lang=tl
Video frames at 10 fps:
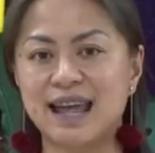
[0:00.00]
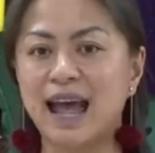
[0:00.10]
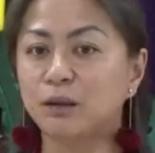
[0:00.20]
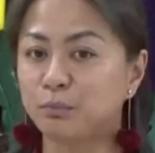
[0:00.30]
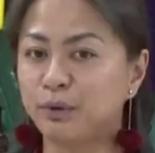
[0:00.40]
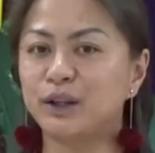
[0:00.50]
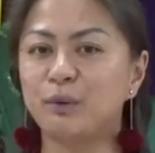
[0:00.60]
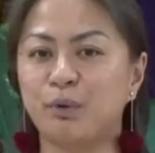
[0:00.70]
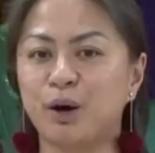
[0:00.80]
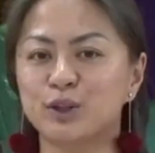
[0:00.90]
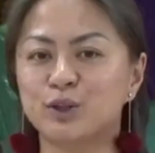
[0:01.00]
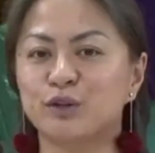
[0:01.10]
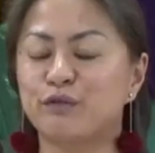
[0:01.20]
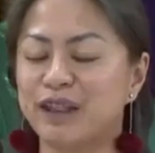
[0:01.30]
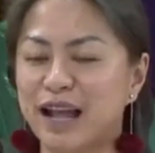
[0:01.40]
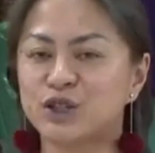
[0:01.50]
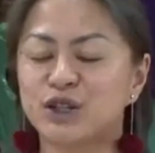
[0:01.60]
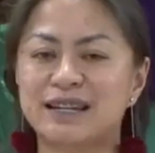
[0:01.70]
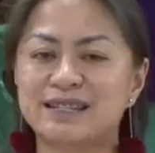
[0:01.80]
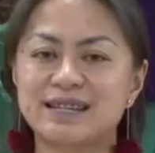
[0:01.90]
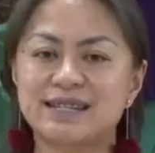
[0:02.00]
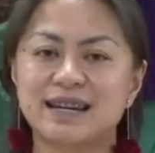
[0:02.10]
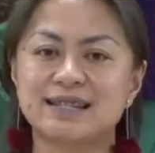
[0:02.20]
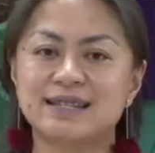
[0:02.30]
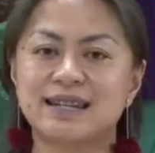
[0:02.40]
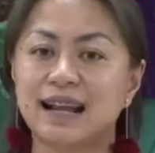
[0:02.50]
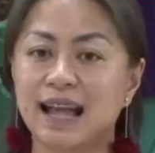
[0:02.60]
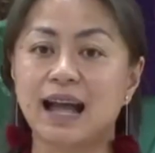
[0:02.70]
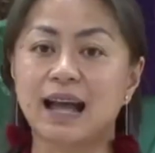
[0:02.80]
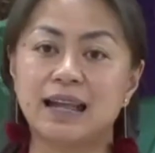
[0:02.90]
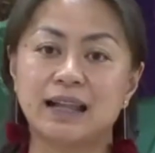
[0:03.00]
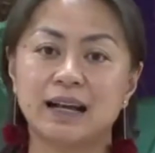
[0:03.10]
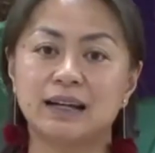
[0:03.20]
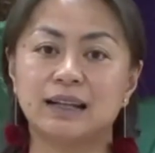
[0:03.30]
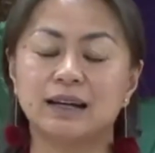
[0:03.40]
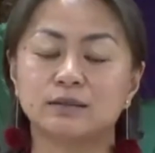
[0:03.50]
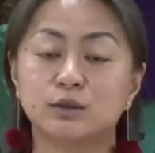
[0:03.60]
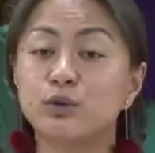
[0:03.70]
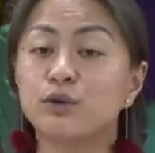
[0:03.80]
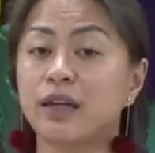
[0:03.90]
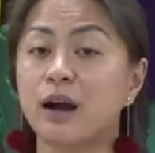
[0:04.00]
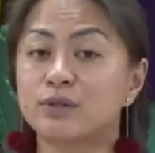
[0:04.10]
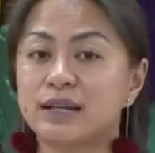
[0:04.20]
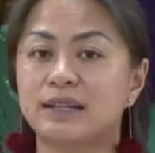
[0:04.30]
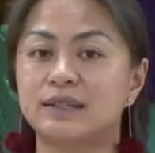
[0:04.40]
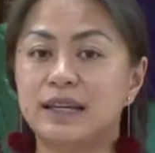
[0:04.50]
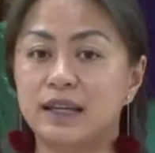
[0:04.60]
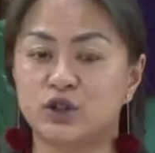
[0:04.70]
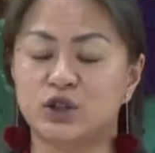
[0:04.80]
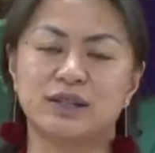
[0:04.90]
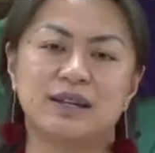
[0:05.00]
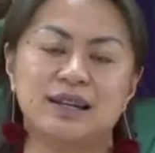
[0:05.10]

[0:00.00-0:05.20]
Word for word: at pre-departure financial assistance na nagkakahalaga ng 2,000 each